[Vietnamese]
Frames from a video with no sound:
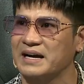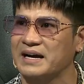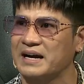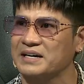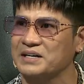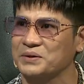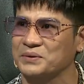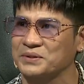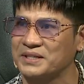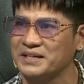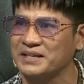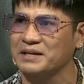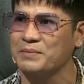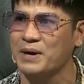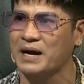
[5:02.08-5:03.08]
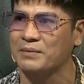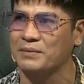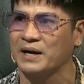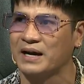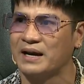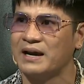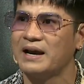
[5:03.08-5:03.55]
đang hát nổi tiếng cái bài
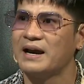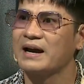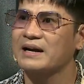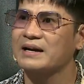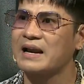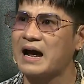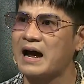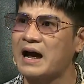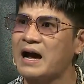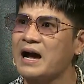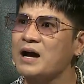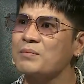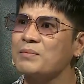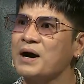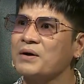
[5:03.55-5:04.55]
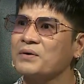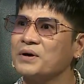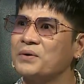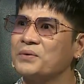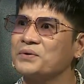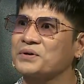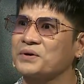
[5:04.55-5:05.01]
mà đã bao
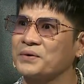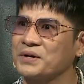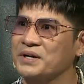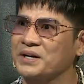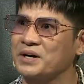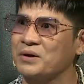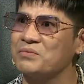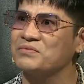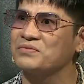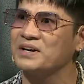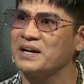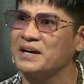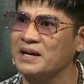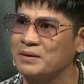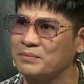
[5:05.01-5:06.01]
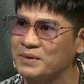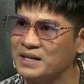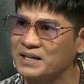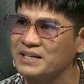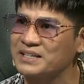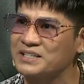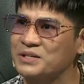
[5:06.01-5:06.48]
lâu rồi không về
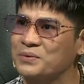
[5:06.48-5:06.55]
miền